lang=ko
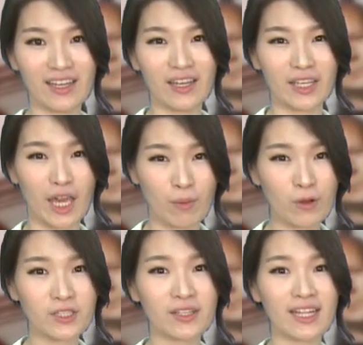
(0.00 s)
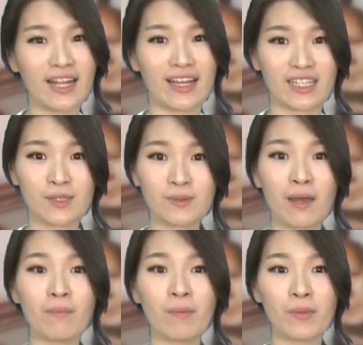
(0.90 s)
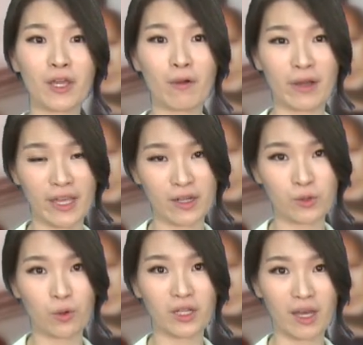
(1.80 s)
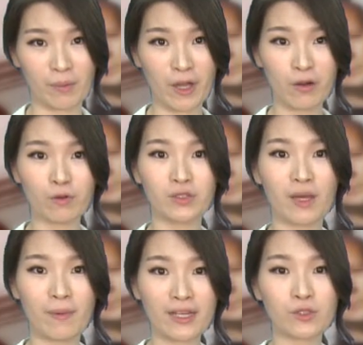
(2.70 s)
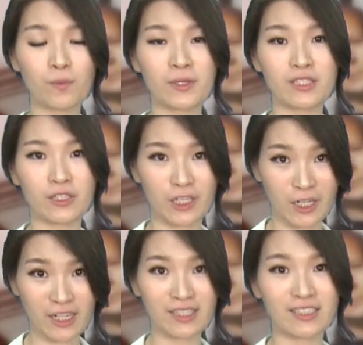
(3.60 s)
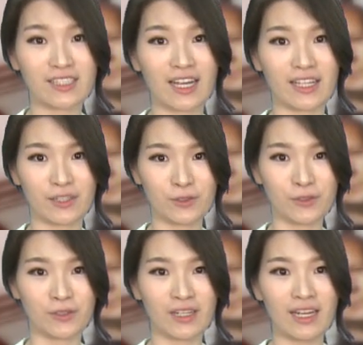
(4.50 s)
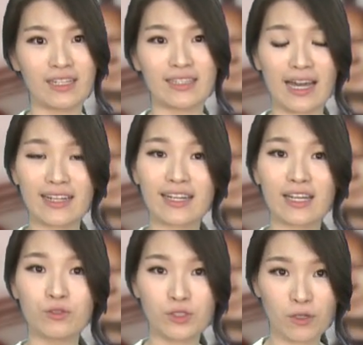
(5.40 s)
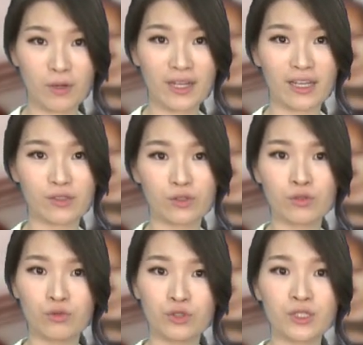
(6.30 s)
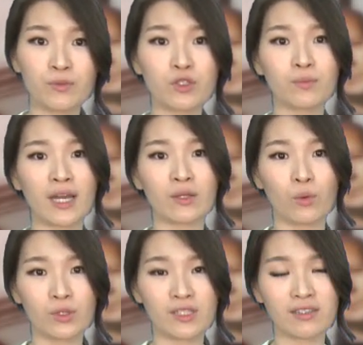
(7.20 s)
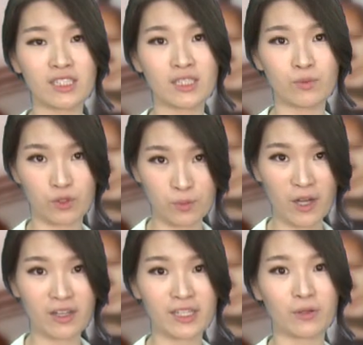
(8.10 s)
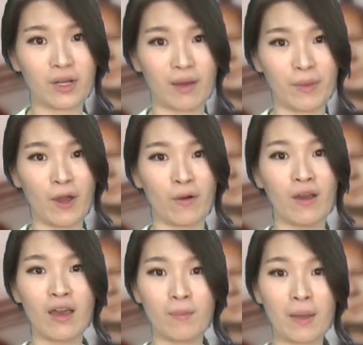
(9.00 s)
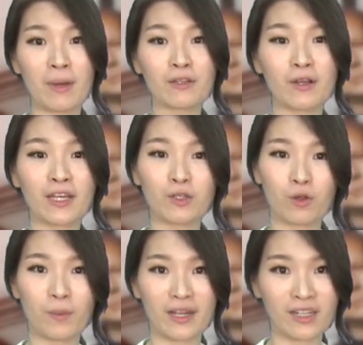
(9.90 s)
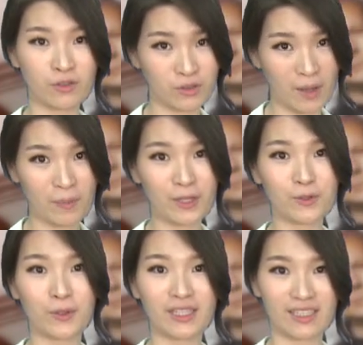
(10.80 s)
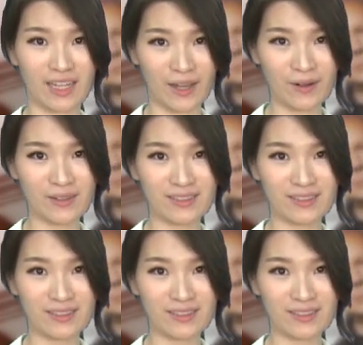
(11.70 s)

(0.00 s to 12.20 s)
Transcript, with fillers: 개봉 첫날 약 13만 명의 관객을 동원하며 국내 박스오피스 1위를 등극한 이후 나흘간 누적 관객 수 96만 5,076명을 기록하며 100만 관객 돌파를 눈앞에 두고 있는데요.